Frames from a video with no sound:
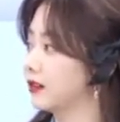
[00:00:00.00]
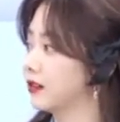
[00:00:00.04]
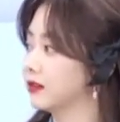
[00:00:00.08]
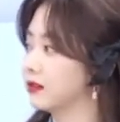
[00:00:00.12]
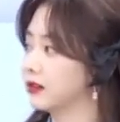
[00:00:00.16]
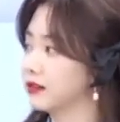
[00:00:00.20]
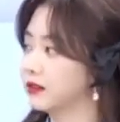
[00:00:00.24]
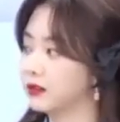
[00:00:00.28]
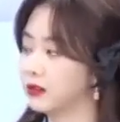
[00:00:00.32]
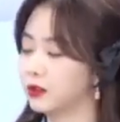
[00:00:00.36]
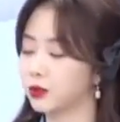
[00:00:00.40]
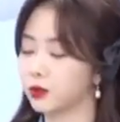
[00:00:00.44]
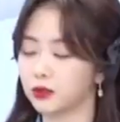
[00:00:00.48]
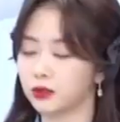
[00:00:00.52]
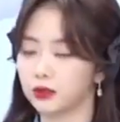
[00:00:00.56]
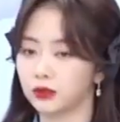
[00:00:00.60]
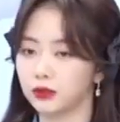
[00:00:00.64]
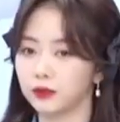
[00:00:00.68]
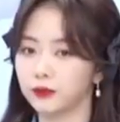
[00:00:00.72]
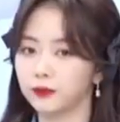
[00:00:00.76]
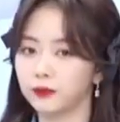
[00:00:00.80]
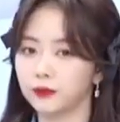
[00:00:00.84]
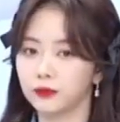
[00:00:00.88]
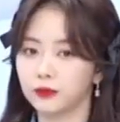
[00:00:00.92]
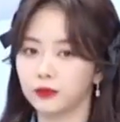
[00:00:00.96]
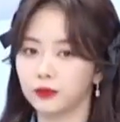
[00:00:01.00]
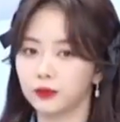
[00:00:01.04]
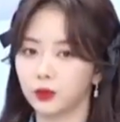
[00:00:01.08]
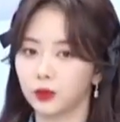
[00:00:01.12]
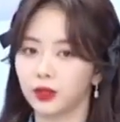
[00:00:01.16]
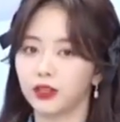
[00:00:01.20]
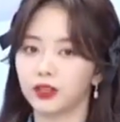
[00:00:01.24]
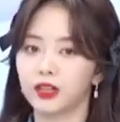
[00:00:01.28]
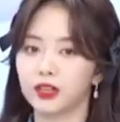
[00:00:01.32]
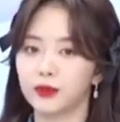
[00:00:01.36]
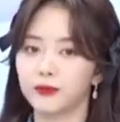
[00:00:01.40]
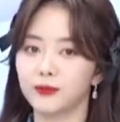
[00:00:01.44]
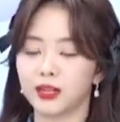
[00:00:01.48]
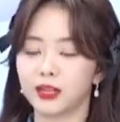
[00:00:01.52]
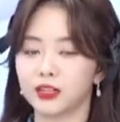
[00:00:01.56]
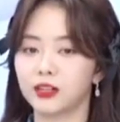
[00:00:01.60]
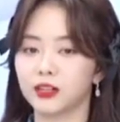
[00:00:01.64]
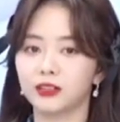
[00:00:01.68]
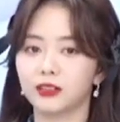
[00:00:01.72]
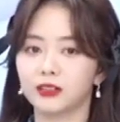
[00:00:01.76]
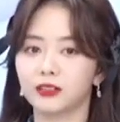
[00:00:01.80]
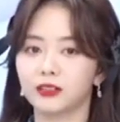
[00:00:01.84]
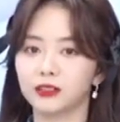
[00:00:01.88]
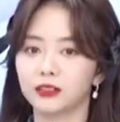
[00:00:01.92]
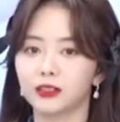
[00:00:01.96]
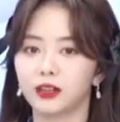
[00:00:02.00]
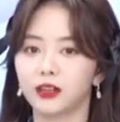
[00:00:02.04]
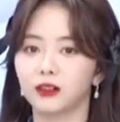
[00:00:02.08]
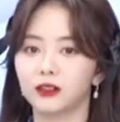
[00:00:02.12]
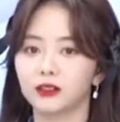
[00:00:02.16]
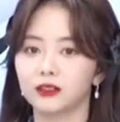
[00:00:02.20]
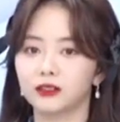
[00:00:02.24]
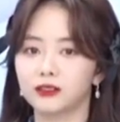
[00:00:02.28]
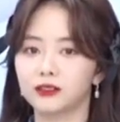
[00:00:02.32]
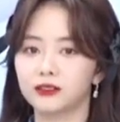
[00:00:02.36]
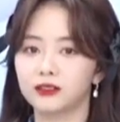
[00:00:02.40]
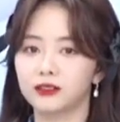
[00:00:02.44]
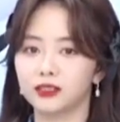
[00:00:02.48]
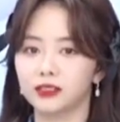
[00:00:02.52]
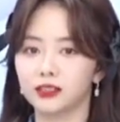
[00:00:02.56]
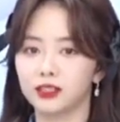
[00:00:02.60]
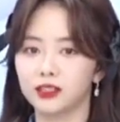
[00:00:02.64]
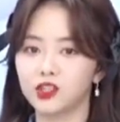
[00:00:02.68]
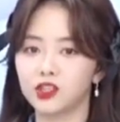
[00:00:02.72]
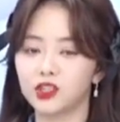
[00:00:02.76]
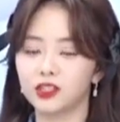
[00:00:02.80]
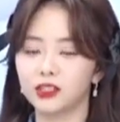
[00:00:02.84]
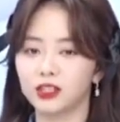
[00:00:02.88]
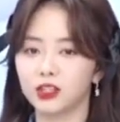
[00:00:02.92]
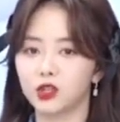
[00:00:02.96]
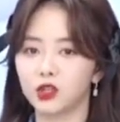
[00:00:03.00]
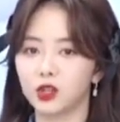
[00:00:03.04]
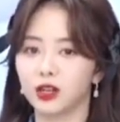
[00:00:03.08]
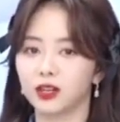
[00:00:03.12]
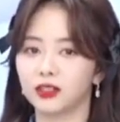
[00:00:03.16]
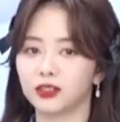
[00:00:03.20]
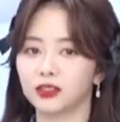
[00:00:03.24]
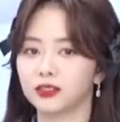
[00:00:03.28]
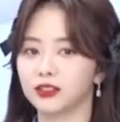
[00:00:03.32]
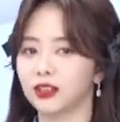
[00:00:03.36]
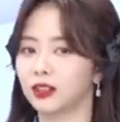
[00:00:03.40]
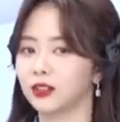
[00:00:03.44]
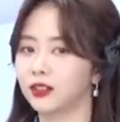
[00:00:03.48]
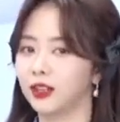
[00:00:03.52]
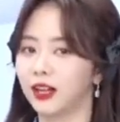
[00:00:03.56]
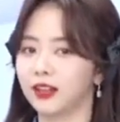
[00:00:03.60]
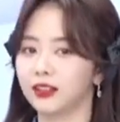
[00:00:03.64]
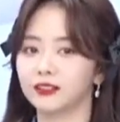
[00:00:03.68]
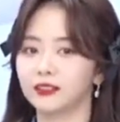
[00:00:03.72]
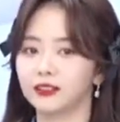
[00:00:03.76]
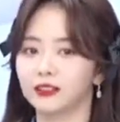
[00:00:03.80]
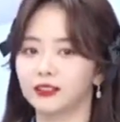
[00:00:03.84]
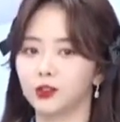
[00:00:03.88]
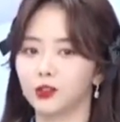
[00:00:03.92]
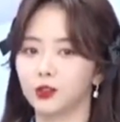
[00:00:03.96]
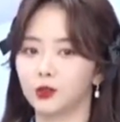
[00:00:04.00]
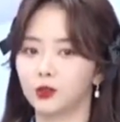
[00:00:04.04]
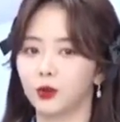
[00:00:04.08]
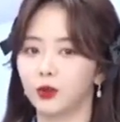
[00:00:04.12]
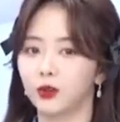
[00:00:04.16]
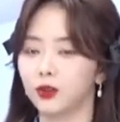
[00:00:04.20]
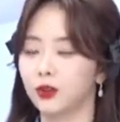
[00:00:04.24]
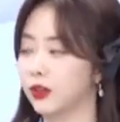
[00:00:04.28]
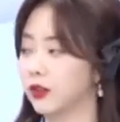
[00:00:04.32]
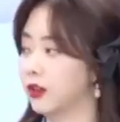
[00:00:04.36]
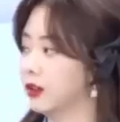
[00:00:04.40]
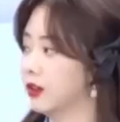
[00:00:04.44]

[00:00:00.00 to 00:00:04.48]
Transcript: 对，就是对，可以马上喝到，几天之内就要喝掉它的那种。